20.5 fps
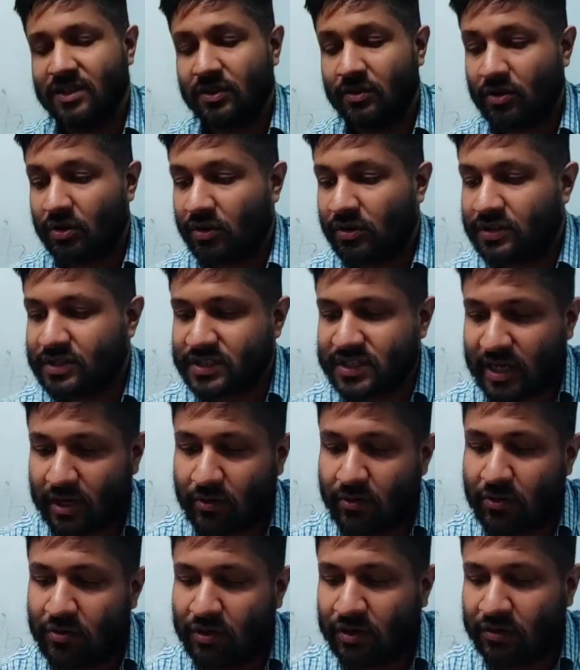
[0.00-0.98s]
যেগুলো রয়েছে
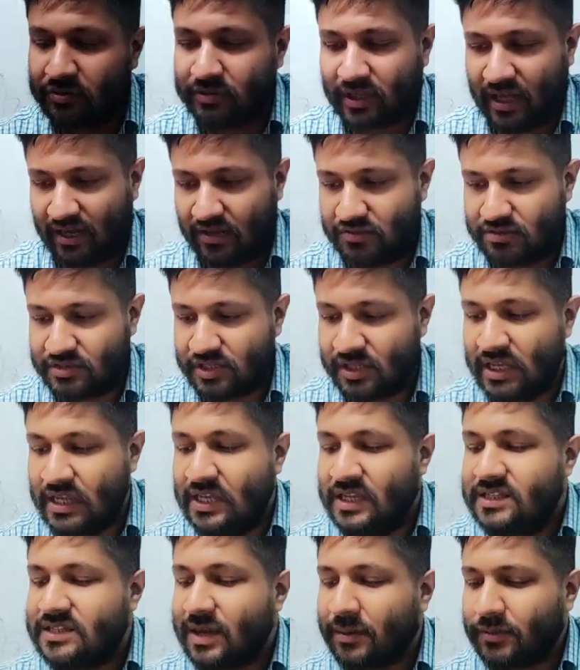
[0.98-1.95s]
সেগুলোও কিন্তু দেওয়া হয়েছে
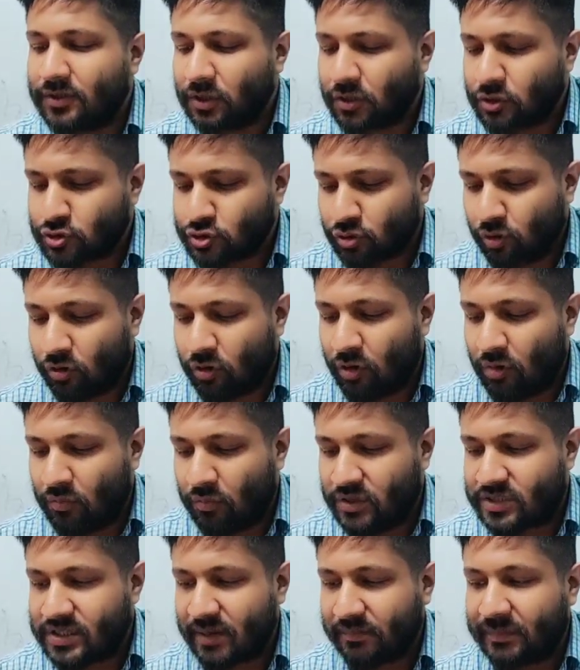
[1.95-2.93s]
যেমন ধরো ষোলো
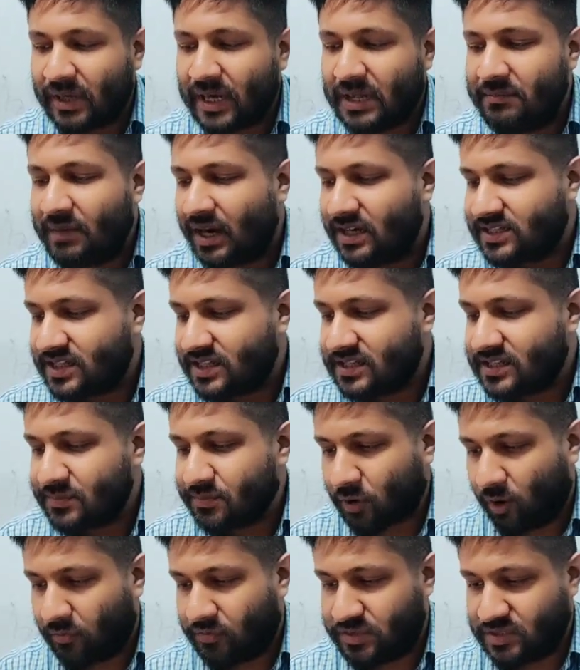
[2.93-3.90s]
নম্বর চ্যাপ্টার ইমার্জেন্সি
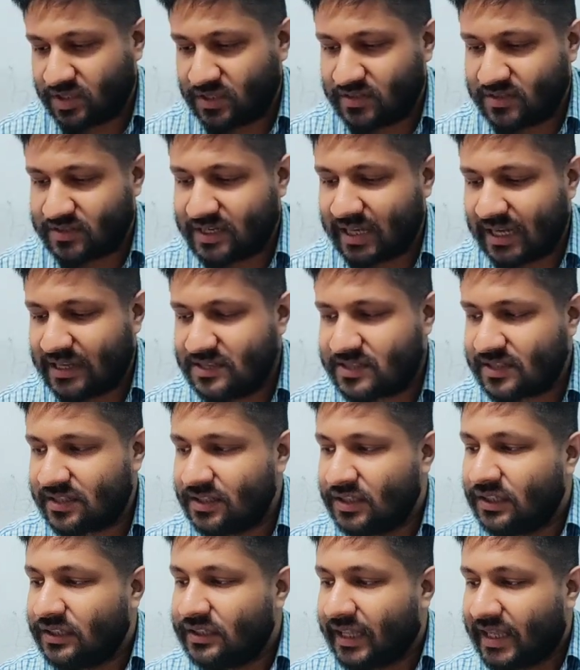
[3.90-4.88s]
প্রভিশনস ঠিক আছে
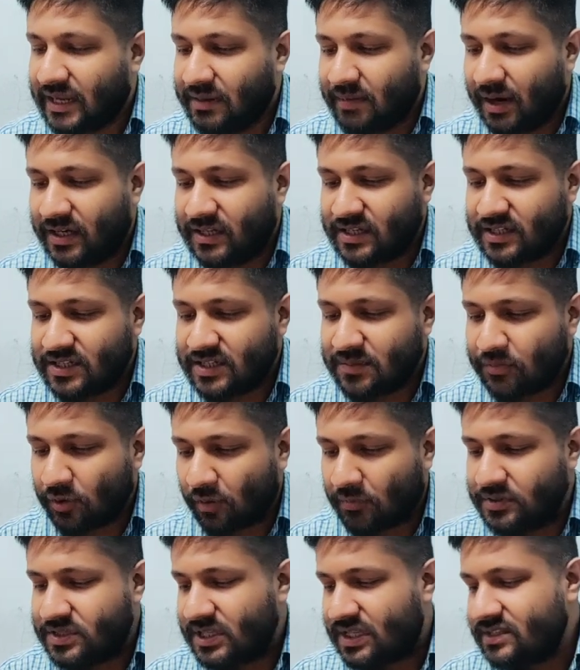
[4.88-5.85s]
তো ইমার্জেন্সি
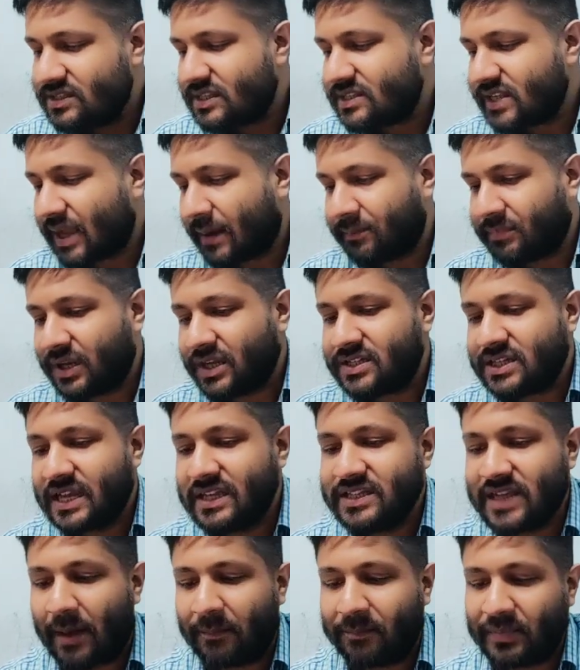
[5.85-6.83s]
প্রভিশনস যে চ্যাপ্টার
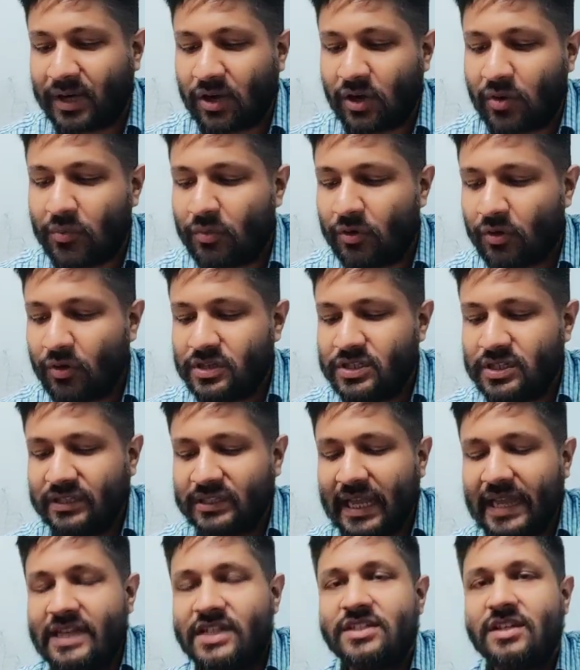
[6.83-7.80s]
সেই চ্যাপ্টারের ওপর রয়েছে
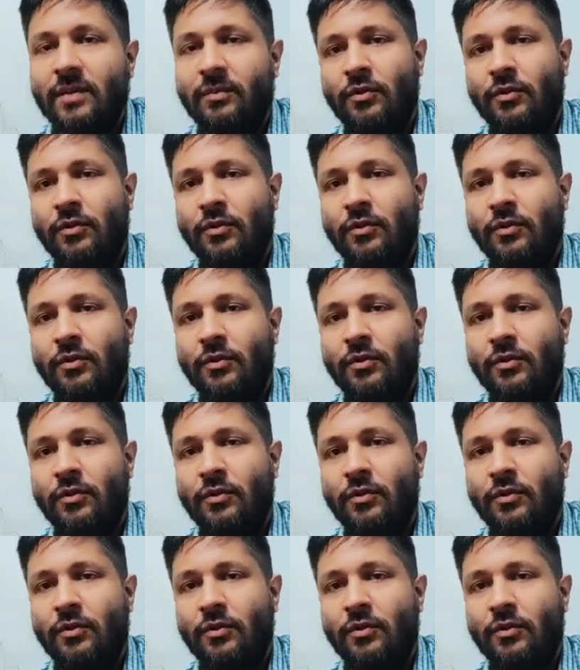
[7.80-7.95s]
তেইশটা